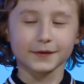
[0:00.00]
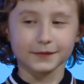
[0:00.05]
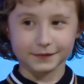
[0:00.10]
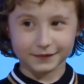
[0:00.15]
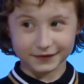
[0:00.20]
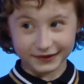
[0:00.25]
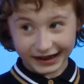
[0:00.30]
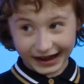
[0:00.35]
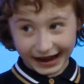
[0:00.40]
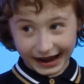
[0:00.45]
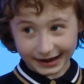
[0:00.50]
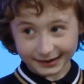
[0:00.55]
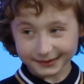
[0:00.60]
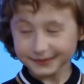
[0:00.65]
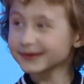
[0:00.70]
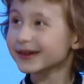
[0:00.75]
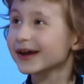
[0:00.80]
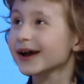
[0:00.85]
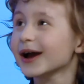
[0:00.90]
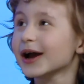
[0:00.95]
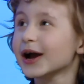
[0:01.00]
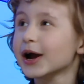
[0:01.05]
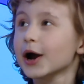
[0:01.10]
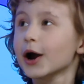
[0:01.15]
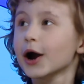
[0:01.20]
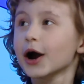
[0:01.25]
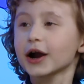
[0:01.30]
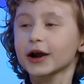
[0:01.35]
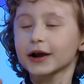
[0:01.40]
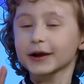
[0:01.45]
Да.
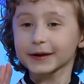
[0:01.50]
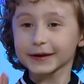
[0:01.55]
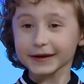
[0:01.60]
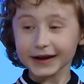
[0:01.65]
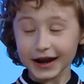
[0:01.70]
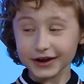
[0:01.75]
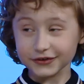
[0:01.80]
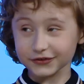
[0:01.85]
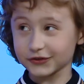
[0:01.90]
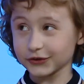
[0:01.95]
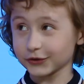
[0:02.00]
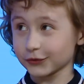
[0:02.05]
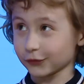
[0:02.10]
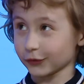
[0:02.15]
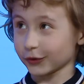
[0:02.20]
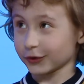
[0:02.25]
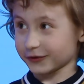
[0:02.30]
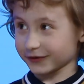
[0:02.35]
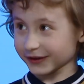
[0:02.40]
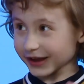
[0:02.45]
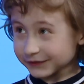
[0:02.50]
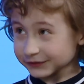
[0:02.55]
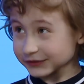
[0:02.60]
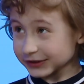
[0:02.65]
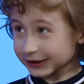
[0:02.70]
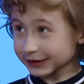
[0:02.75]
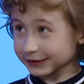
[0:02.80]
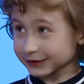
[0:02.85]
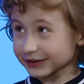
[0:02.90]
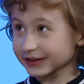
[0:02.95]
Каждый свой
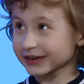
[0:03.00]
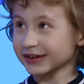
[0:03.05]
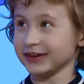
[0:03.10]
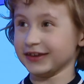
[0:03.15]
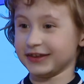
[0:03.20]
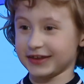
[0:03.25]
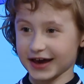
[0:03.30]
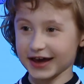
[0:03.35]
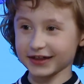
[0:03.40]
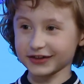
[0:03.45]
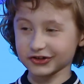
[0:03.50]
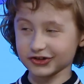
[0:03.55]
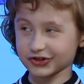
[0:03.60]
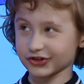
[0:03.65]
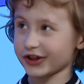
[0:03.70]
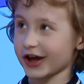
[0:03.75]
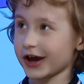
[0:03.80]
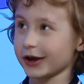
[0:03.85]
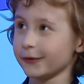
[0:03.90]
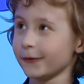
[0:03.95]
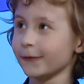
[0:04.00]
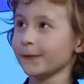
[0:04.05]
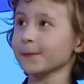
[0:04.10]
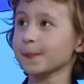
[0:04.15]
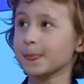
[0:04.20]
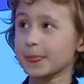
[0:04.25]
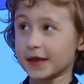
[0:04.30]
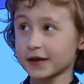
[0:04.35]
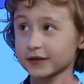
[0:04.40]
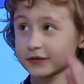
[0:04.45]
завтрак я начинаю
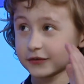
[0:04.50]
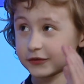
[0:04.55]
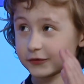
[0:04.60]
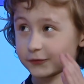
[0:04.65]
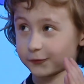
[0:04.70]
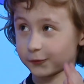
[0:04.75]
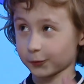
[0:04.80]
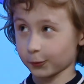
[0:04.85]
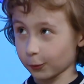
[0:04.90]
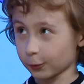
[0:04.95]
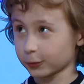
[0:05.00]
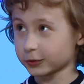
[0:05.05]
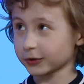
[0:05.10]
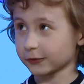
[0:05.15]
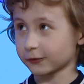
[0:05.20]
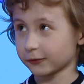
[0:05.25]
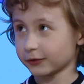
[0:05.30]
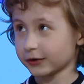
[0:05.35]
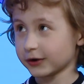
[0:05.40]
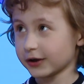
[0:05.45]
с фруктов.